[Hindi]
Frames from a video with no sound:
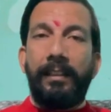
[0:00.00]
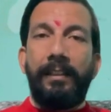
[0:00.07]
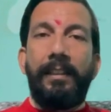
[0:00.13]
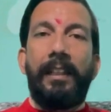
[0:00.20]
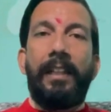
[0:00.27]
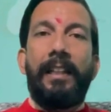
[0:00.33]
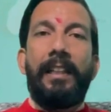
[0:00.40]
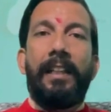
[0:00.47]

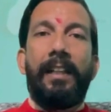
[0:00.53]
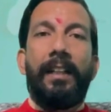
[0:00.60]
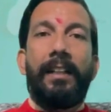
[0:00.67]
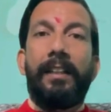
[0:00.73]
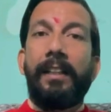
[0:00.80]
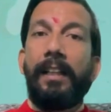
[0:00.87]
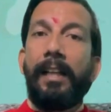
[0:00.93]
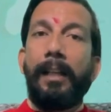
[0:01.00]
दया
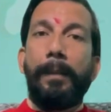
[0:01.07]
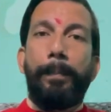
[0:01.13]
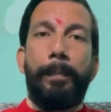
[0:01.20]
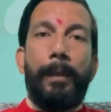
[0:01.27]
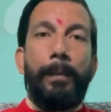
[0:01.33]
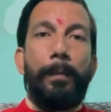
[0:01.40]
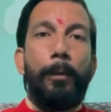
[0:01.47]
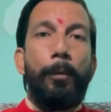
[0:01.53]
कर
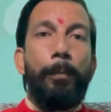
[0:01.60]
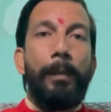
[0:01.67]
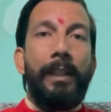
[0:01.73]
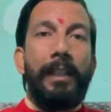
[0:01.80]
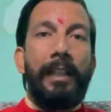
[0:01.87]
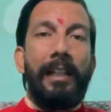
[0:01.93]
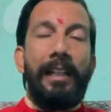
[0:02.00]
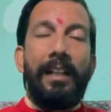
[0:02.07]
प्रभु
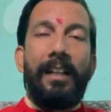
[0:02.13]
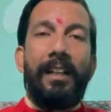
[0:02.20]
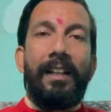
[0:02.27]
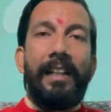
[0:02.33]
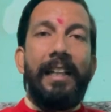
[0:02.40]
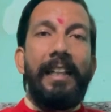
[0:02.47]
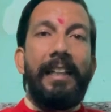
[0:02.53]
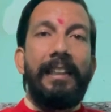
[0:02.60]

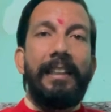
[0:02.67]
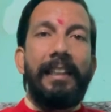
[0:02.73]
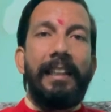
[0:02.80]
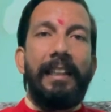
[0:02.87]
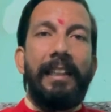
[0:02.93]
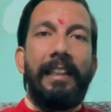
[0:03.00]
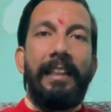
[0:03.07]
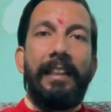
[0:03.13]
बिठलाएंगे
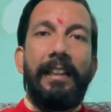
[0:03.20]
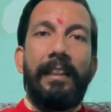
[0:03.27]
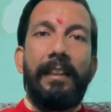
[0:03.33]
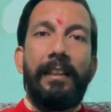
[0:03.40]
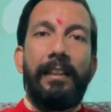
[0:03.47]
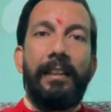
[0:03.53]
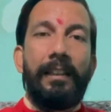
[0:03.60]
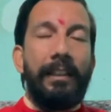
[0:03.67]

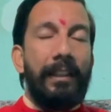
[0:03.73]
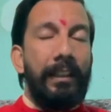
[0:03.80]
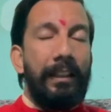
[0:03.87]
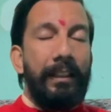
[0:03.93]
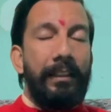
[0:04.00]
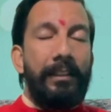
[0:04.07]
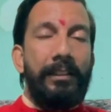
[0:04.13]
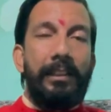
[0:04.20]

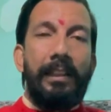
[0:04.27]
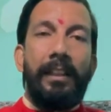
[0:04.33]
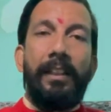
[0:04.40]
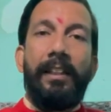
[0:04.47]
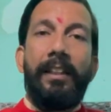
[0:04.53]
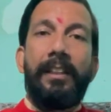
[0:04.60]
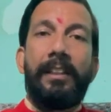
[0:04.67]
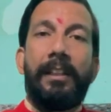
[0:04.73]

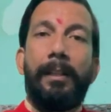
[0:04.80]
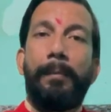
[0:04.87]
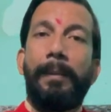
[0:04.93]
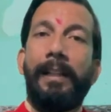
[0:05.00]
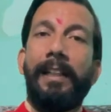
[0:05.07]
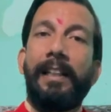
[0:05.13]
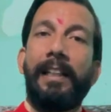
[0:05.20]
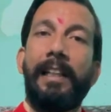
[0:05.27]
चरण
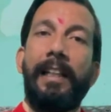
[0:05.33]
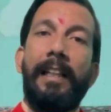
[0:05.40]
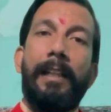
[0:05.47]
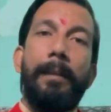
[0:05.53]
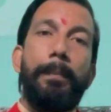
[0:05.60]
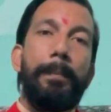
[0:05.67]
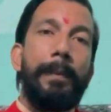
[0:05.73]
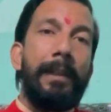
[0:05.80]
कमल के
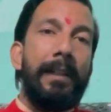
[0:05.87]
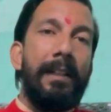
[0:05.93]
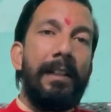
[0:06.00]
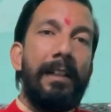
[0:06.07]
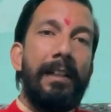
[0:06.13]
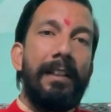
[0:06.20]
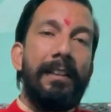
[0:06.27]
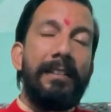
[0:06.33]

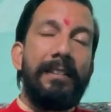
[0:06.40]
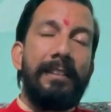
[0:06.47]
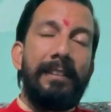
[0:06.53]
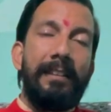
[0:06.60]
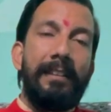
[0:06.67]
पास